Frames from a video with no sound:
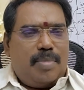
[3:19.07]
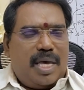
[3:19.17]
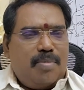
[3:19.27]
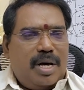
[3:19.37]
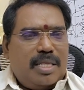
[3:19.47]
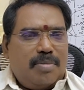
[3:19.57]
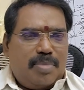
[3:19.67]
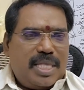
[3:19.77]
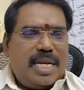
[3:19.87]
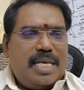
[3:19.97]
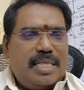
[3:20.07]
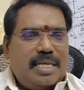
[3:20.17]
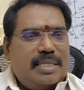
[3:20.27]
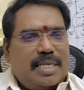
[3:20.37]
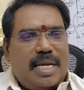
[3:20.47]
மே மாதம்
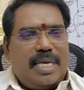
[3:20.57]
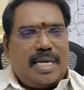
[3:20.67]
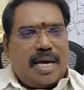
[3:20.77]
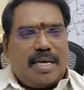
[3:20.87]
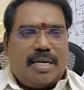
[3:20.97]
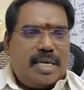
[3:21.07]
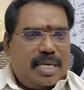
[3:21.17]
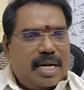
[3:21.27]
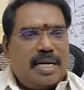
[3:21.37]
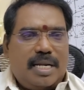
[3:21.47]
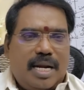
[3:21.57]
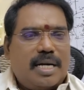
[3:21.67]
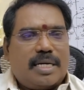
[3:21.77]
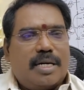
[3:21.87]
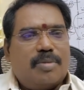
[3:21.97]
பதினைந்து சனி ஞாயிறு இரண்டு
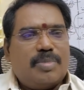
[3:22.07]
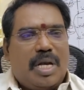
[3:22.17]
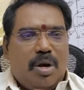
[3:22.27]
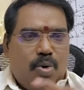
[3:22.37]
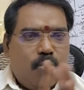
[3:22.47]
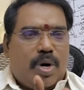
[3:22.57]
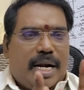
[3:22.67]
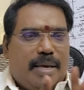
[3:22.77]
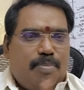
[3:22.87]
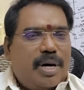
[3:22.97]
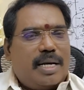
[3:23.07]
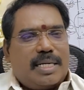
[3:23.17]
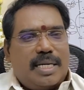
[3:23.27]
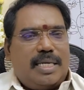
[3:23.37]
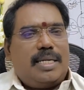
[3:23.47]
நாட்களும் உங்களை
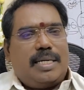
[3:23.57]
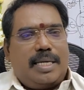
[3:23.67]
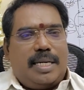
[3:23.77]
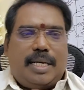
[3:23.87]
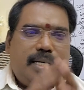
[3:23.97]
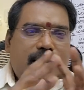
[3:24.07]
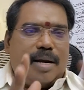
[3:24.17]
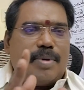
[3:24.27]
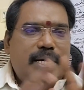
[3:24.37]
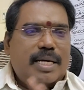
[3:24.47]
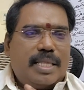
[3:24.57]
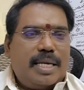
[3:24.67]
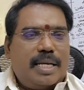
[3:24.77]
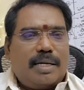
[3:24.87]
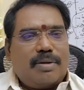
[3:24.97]
பார்க்க இருக்கிறேன்
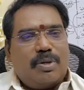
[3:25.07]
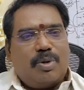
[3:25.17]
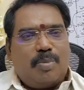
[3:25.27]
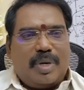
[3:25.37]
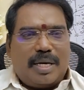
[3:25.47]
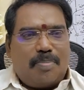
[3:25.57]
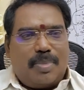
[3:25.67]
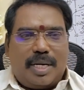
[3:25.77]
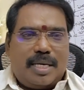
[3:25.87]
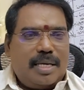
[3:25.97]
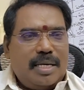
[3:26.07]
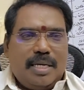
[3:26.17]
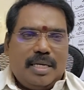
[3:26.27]
அப்படிங்கிறது எனக்கு வந்து ஒரு மிகப்பெரிய